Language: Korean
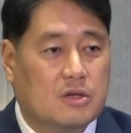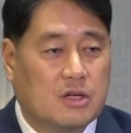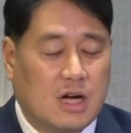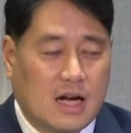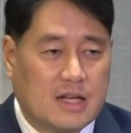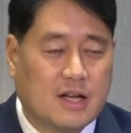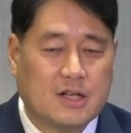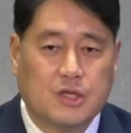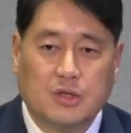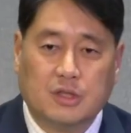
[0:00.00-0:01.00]
그러나
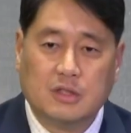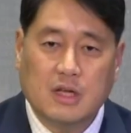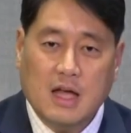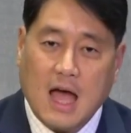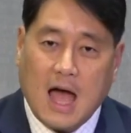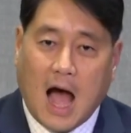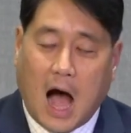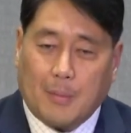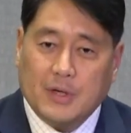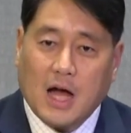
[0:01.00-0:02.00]
하나님께서는
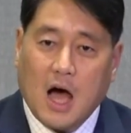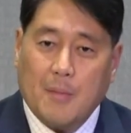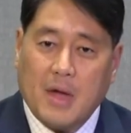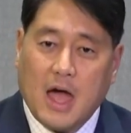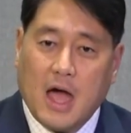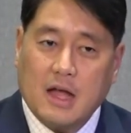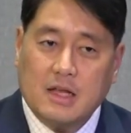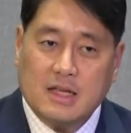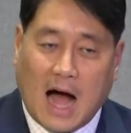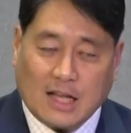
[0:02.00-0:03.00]

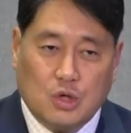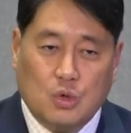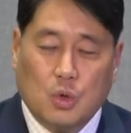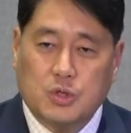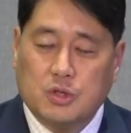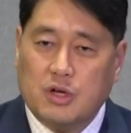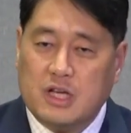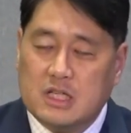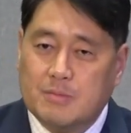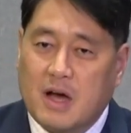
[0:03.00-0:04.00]
아브라함의 아들로서
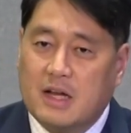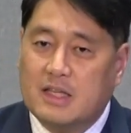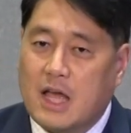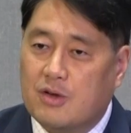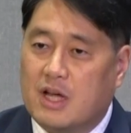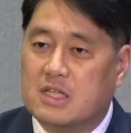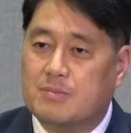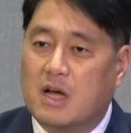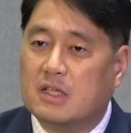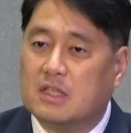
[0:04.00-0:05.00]
이스마엘이
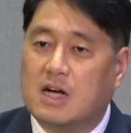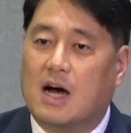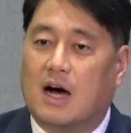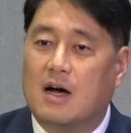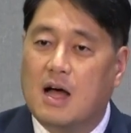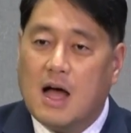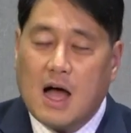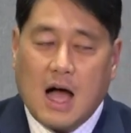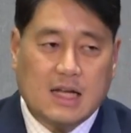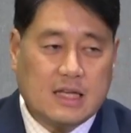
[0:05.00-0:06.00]
태어났지만 그가
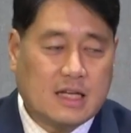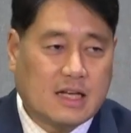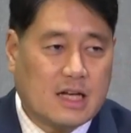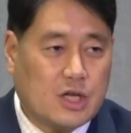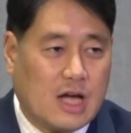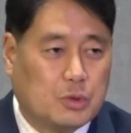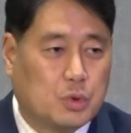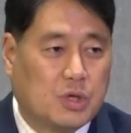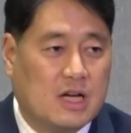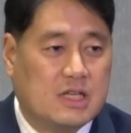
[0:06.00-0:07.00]
하나님께서
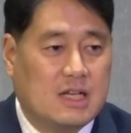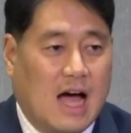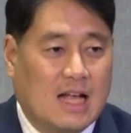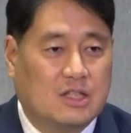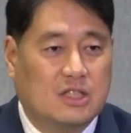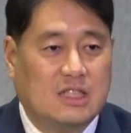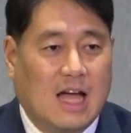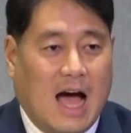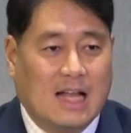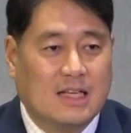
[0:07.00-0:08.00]
약속하신 아들은
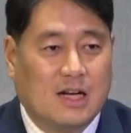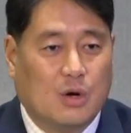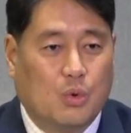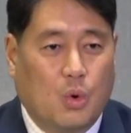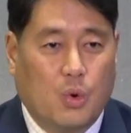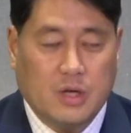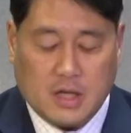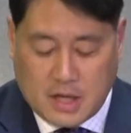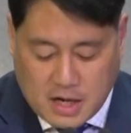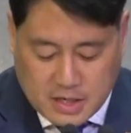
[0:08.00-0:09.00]
아니라고
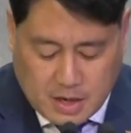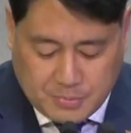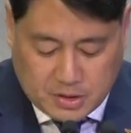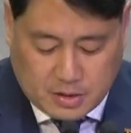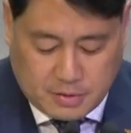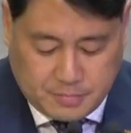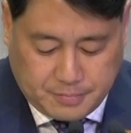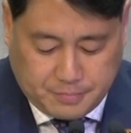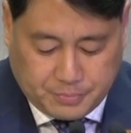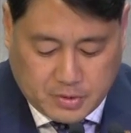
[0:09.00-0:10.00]
이야기합니다.
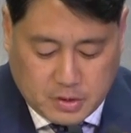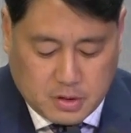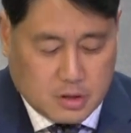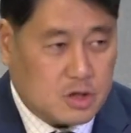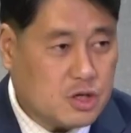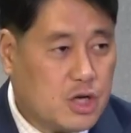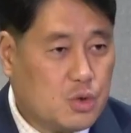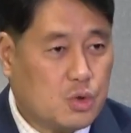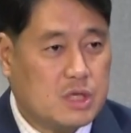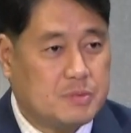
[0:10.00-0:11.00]
그
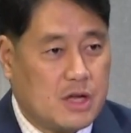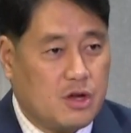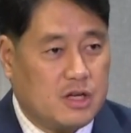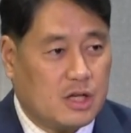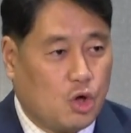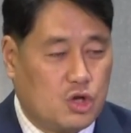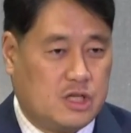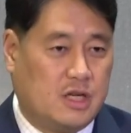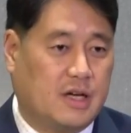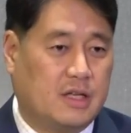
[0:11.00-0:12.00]
이후로 14년이나 더
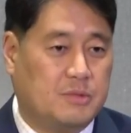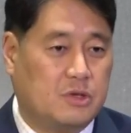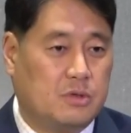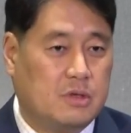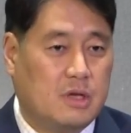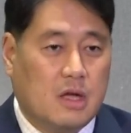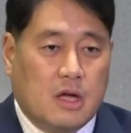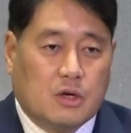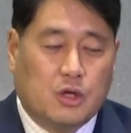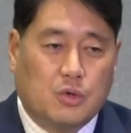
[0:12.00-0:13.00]
지나게 되죠.
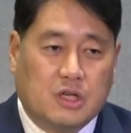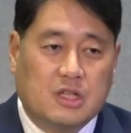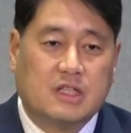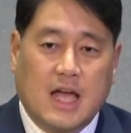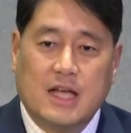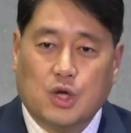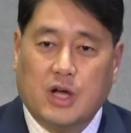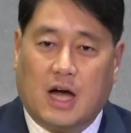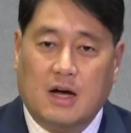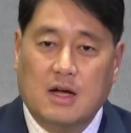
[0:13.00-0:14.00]
그리고
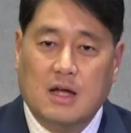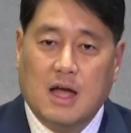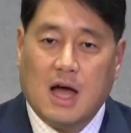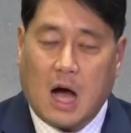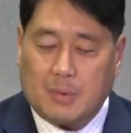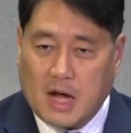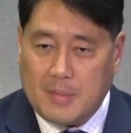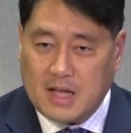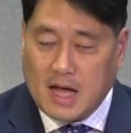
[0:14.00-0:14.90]
그때서야 아브라함의